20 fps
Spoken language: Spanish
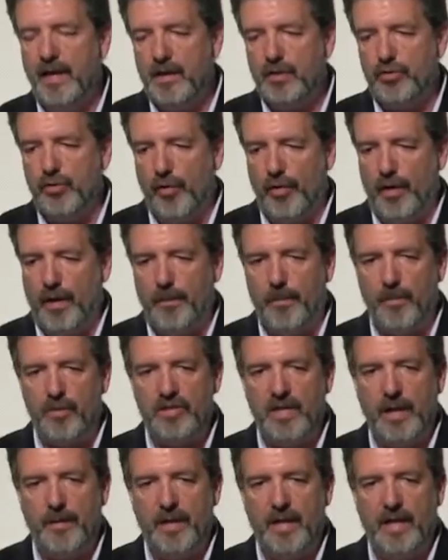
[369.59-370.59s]
sus
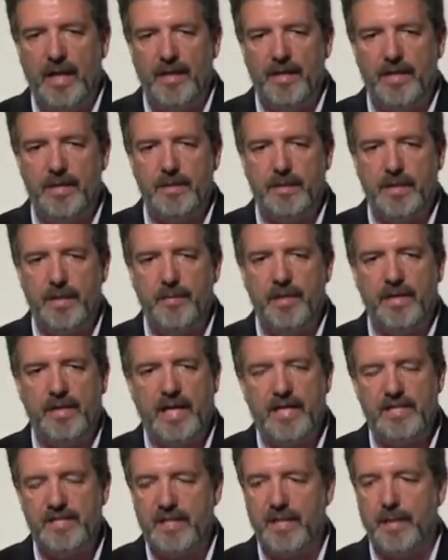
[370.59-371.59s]
responsabilidades
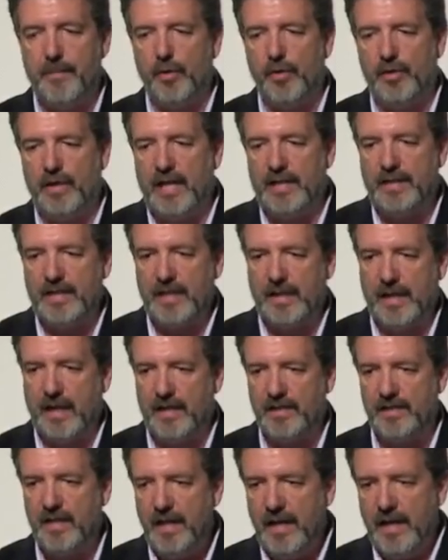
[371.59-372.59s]
cívicas y
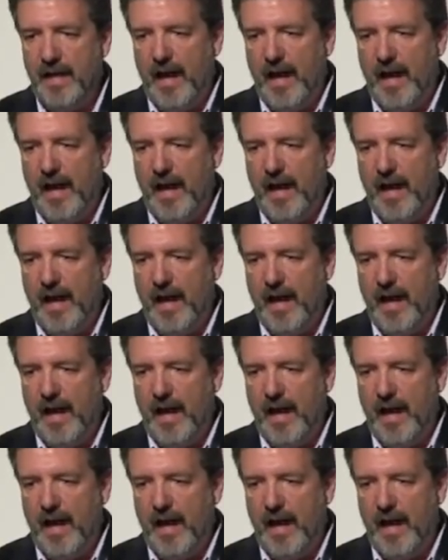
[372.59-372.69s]
democráticas,